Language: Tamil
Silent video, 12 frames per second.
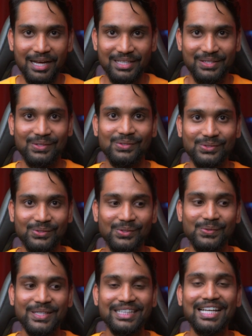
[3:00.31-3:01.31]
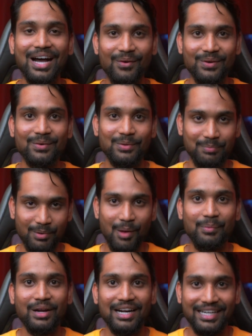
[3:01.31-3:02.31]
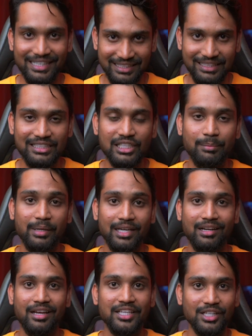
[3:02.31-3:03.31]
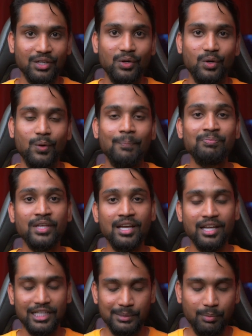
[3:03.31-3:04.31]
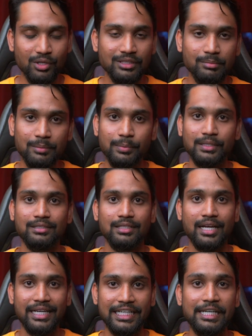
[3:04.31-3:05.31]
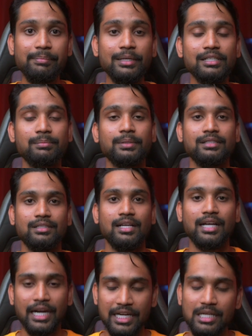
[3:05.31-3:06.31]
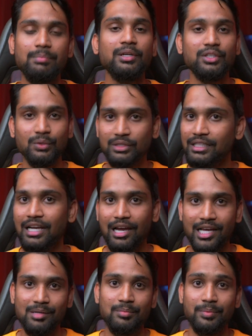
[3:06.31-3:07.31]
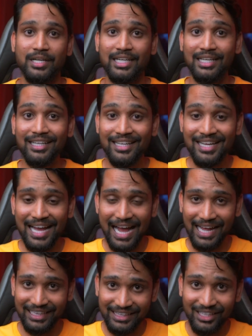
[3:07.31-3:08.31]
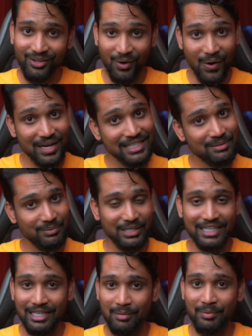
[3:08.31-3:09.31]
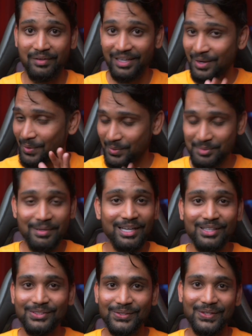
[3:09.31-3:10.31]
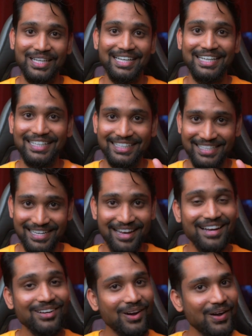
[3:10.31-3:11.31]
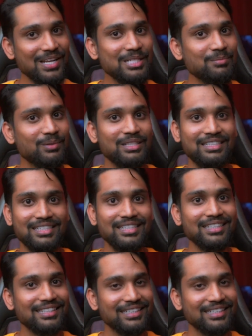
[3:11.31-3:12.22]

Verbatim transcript: பாதிக்கும் ஸோ வந்து அவங்க ஒரு ப்ராப்பரான டெசிஷன் மேக்கராக இருக்கணும் ரெஸ்பான்சிபிள் பர்சனாக இண்டிபெண்ட் பர்சனாக கண்டிப்பாக யோசிக்க ஆரம்பிப்பாங்க அந்த காலேஜ் முடிக்கிறப்ப உண்மையிலே சொல்கிறேன் நான் காலேஜ் முடித்து